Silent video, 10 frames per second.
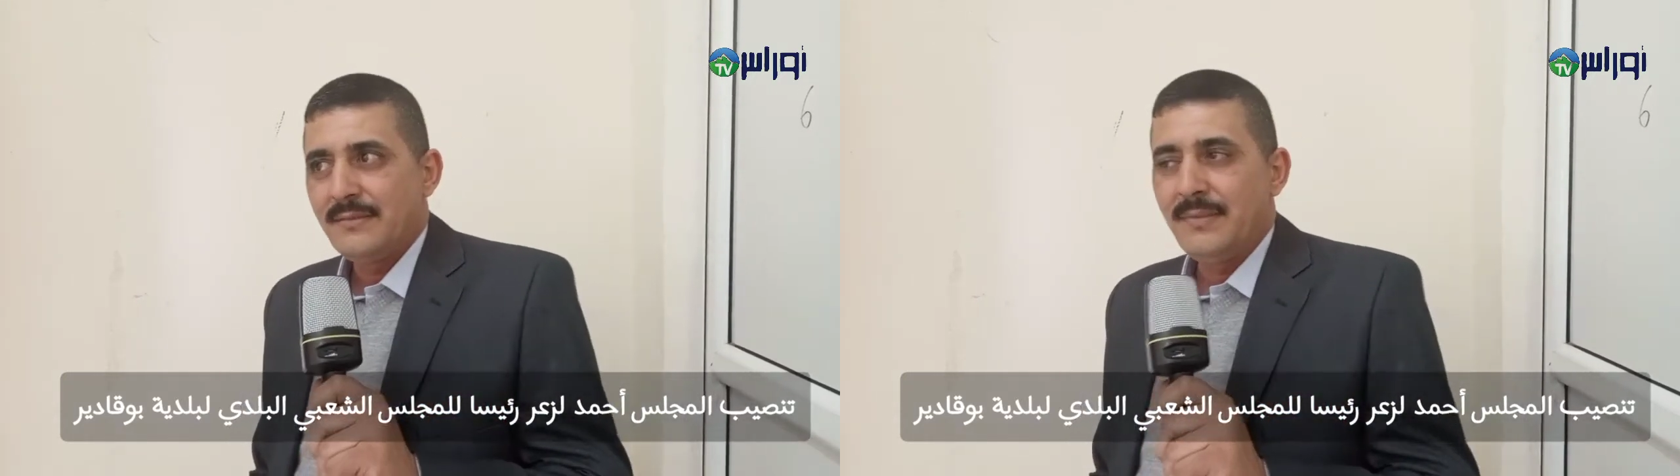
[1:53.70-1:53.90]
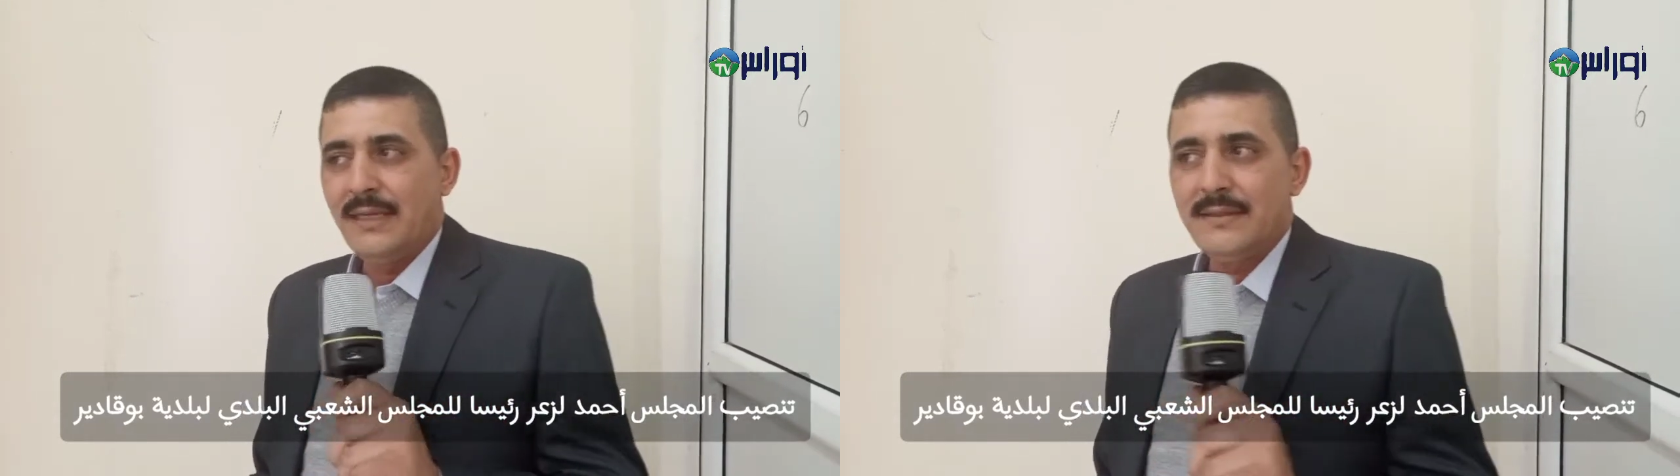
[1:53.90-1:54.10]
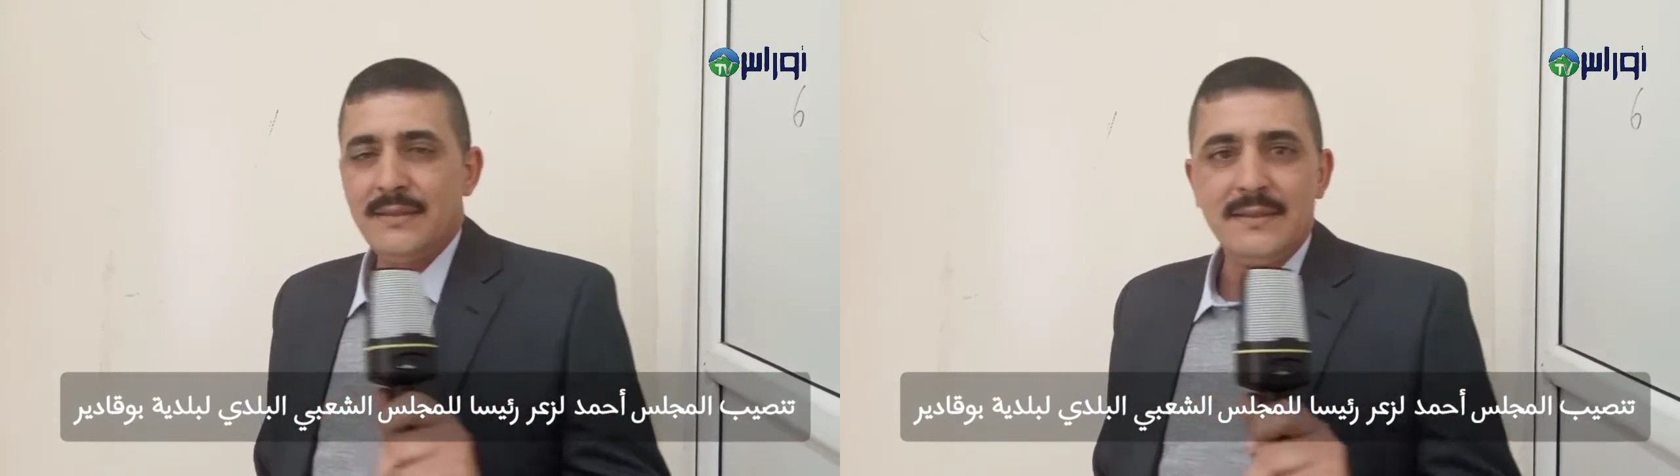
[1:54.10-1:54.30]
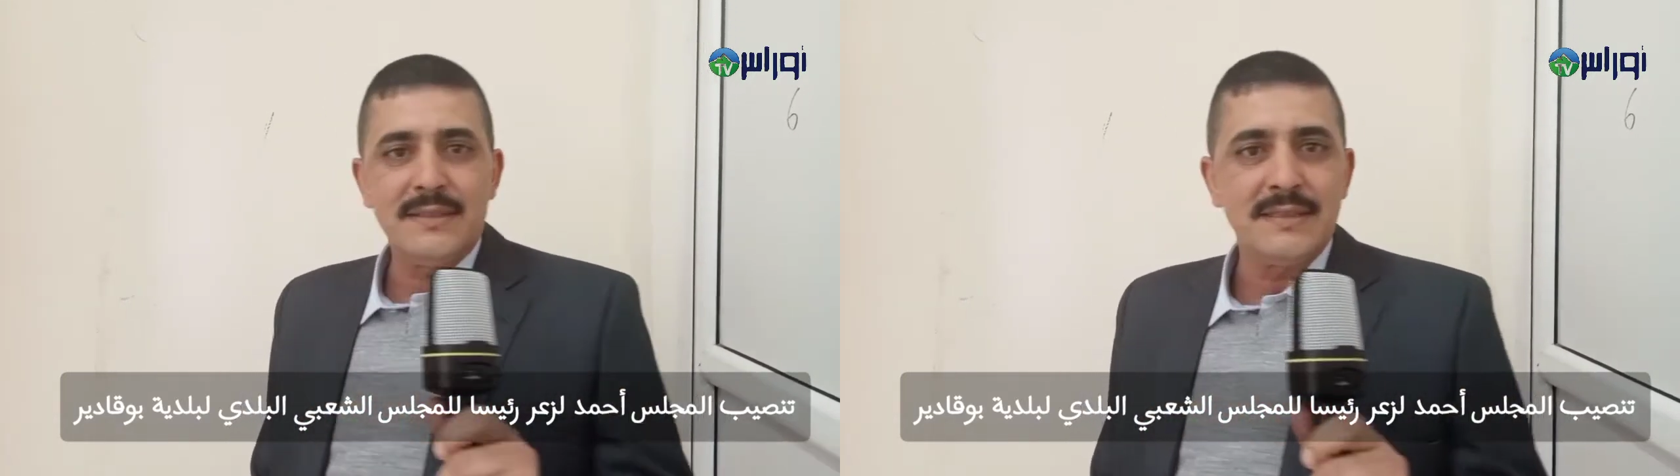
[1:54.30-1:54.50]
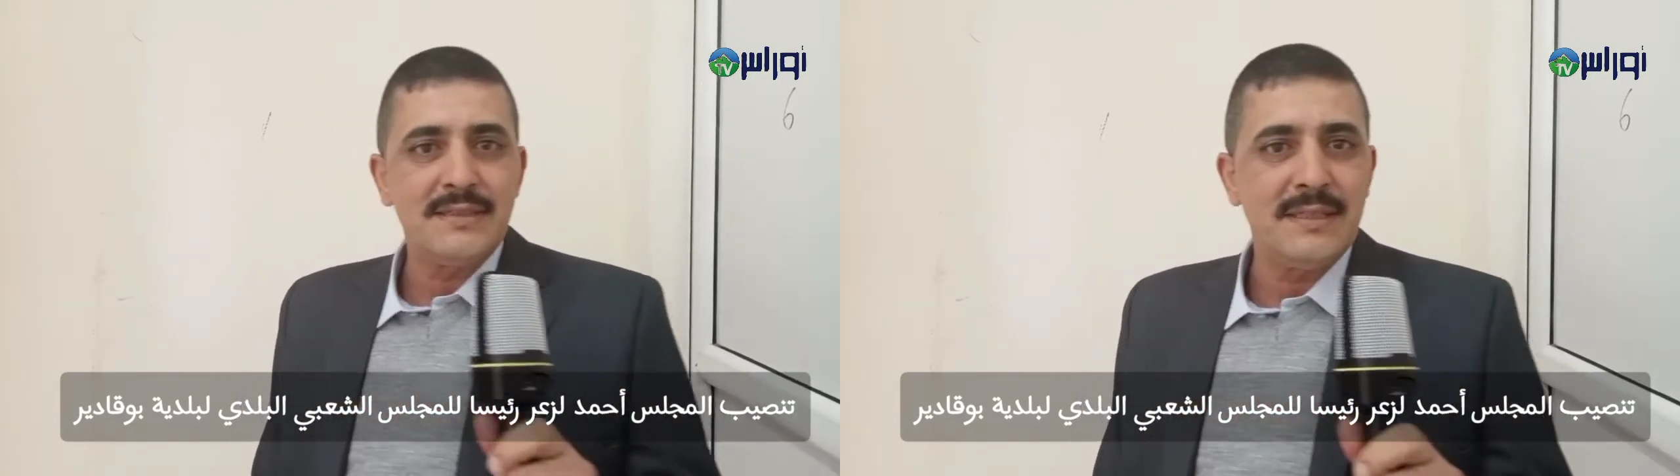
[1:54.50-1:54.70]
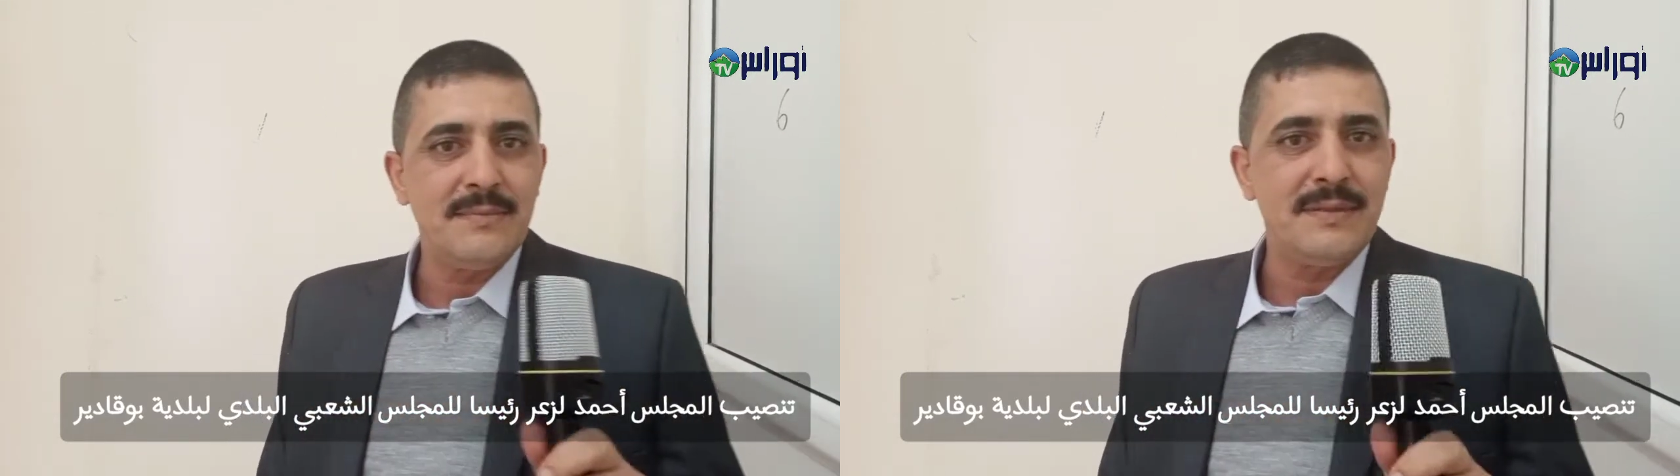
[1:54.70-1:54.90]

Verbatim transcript: بعد تنصيب